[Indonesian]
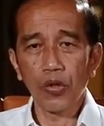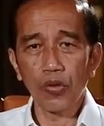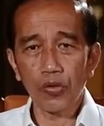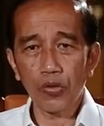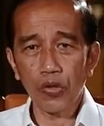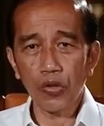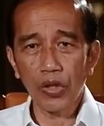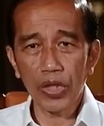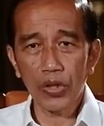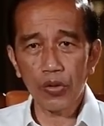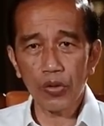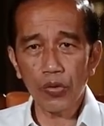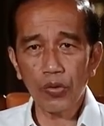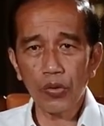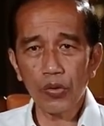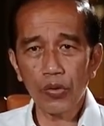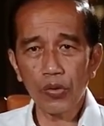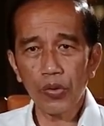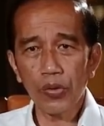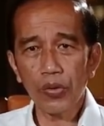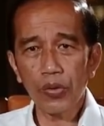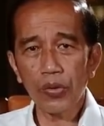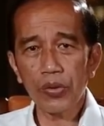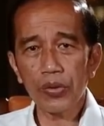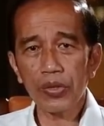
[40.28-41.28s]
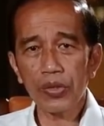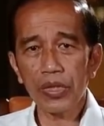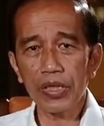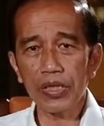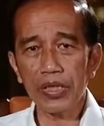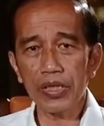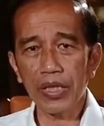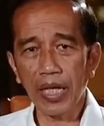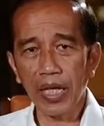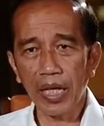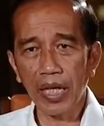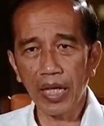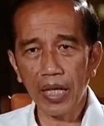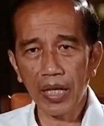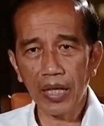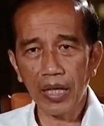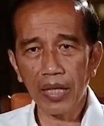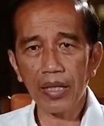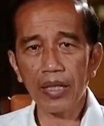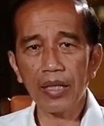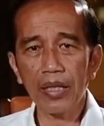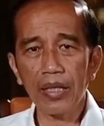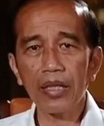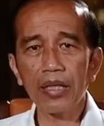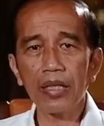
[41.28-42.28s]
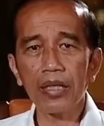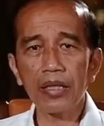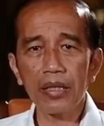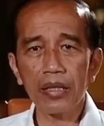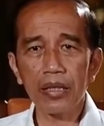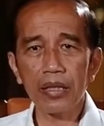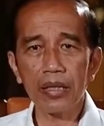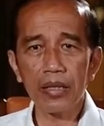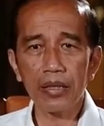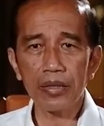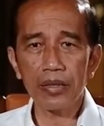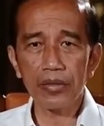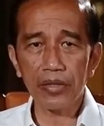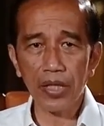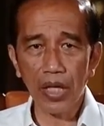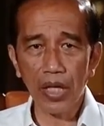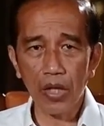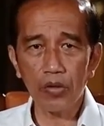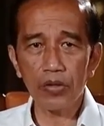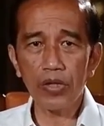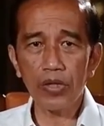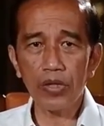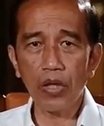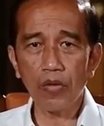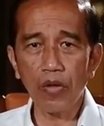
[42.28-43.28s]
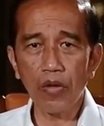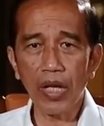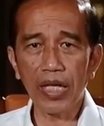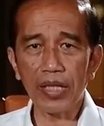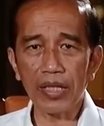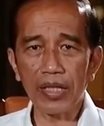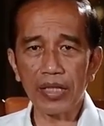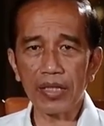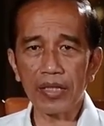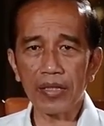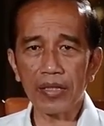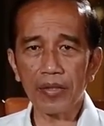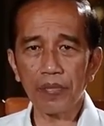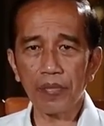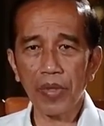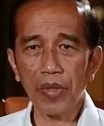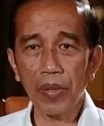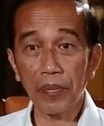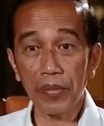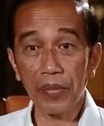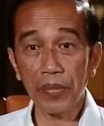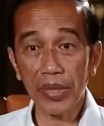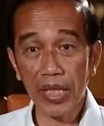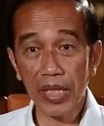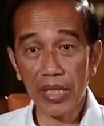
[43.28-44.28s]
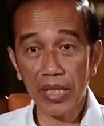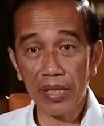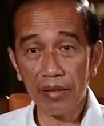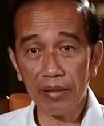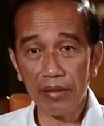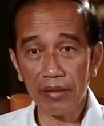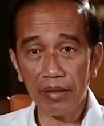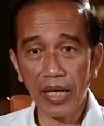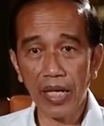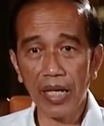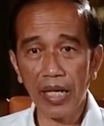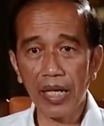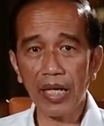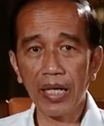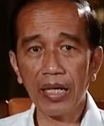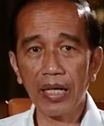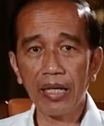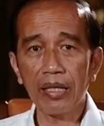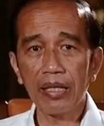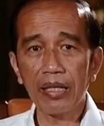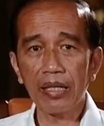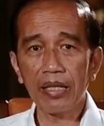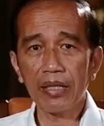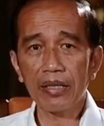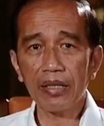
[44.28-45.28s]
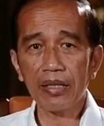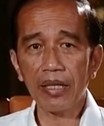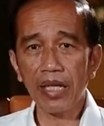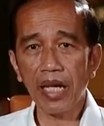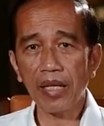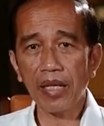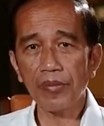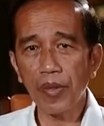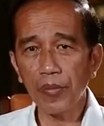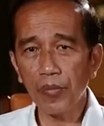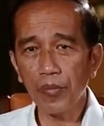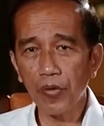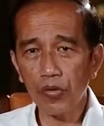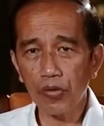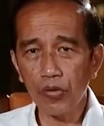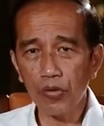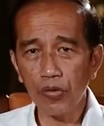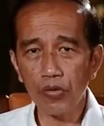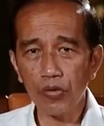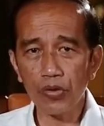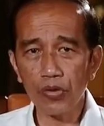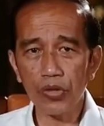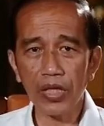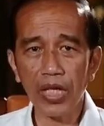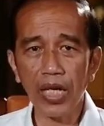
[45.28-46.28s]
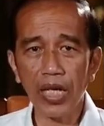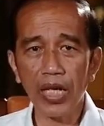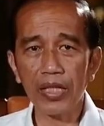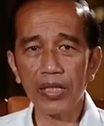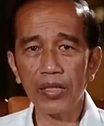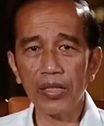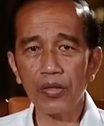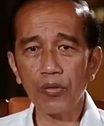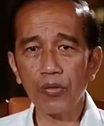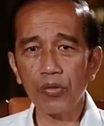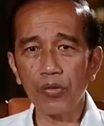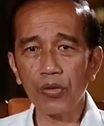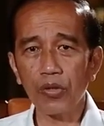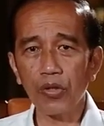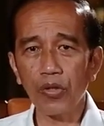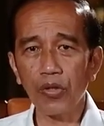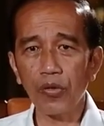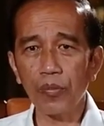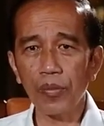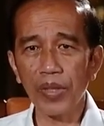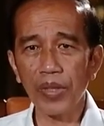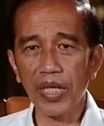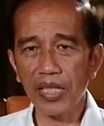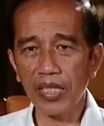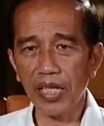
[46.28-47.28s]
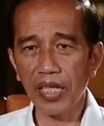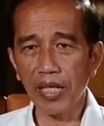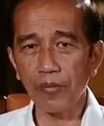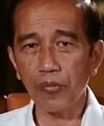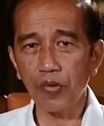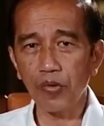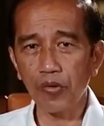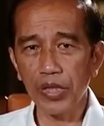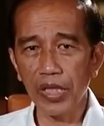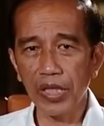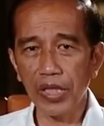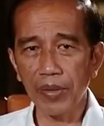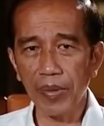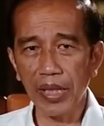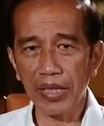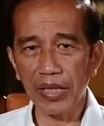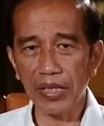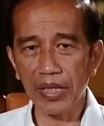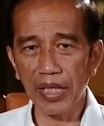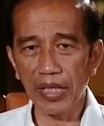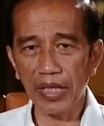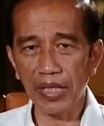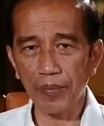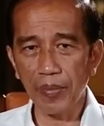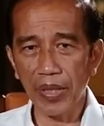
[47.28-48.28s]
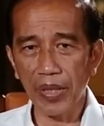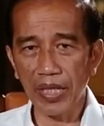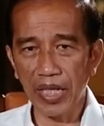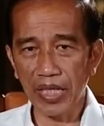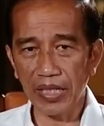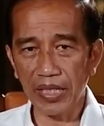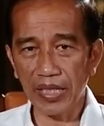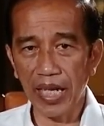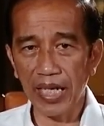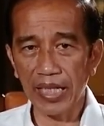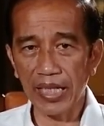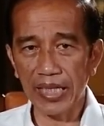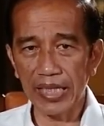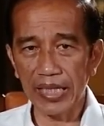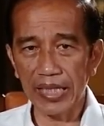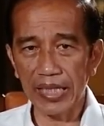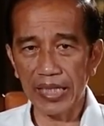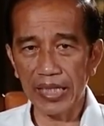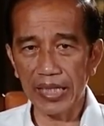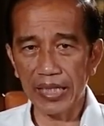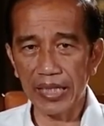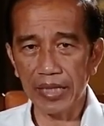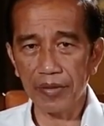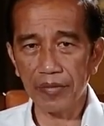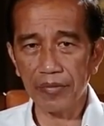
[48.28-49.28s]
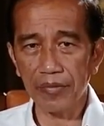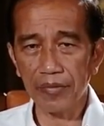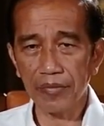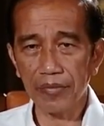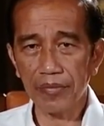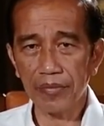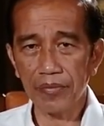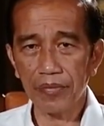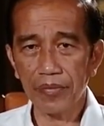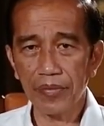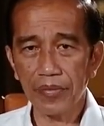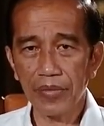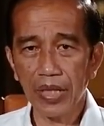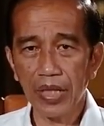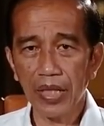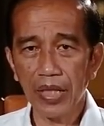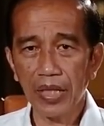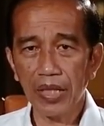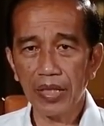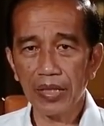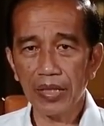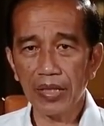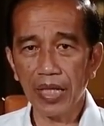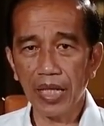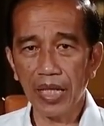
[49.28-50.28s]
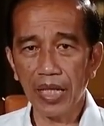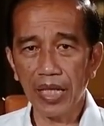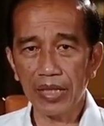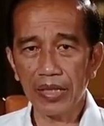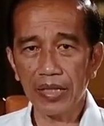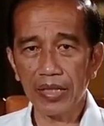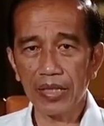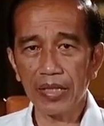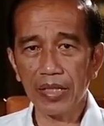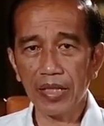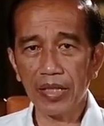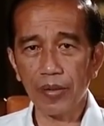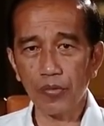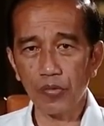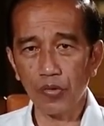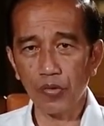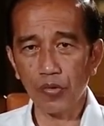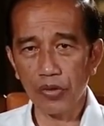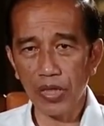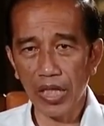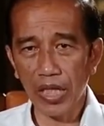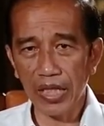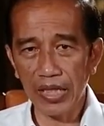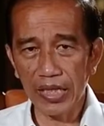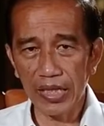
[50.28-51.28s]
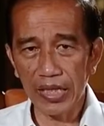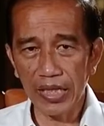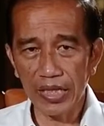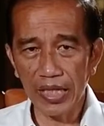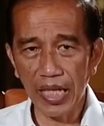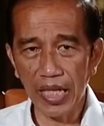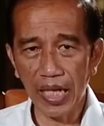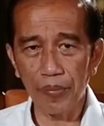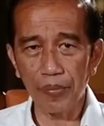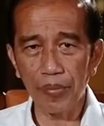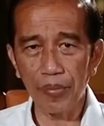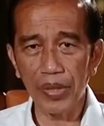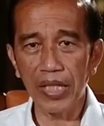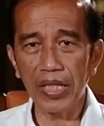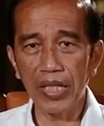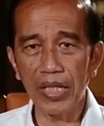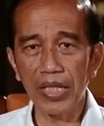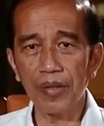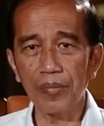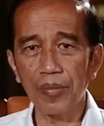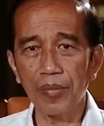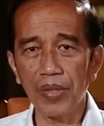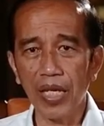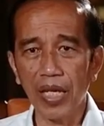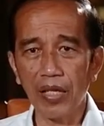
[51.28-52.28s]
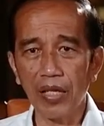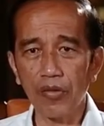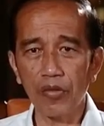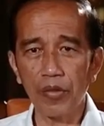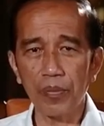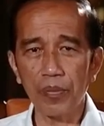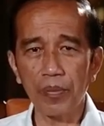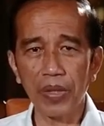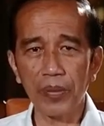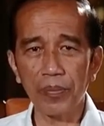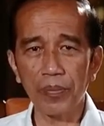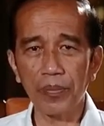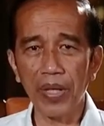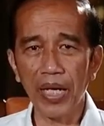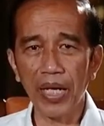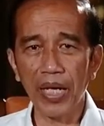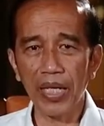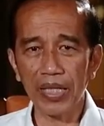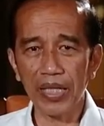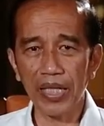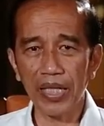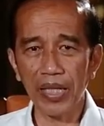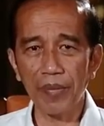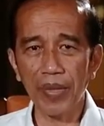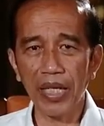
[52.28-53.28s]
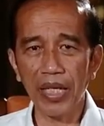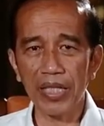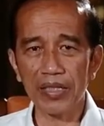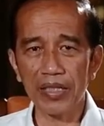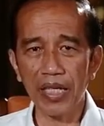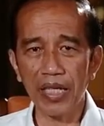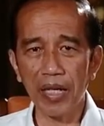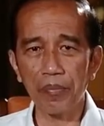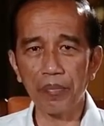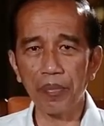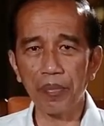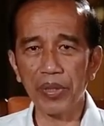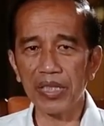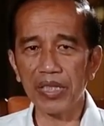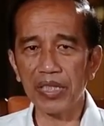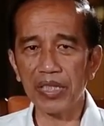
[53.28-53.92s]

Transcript: Untuk itu, sejak jauh-jauh hari, pemerintah telah memutuskan untuk melarang mudik pada lebaran kali ini. Dan keputusan ini diambil melalui berbagai macam